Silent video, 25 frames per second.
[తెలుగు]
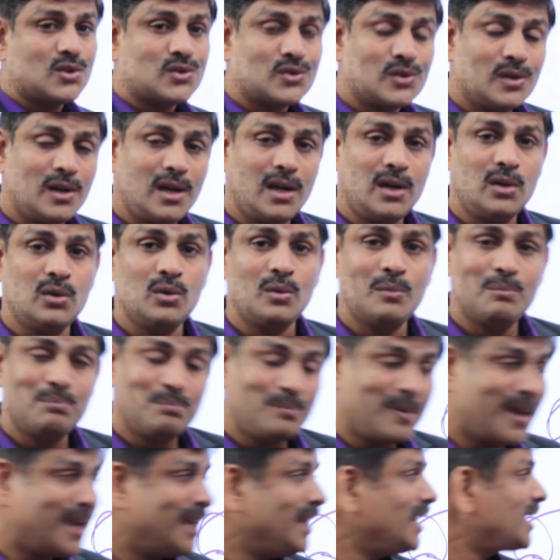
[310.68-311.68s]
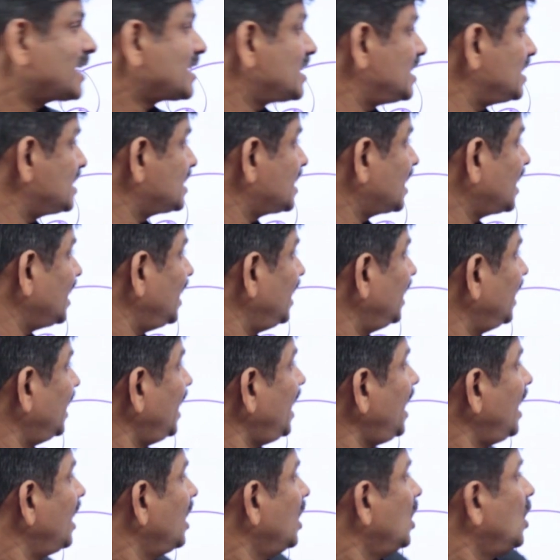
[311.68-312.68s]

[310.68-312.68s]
ఆస్తులను పరిరక్షించగలిగే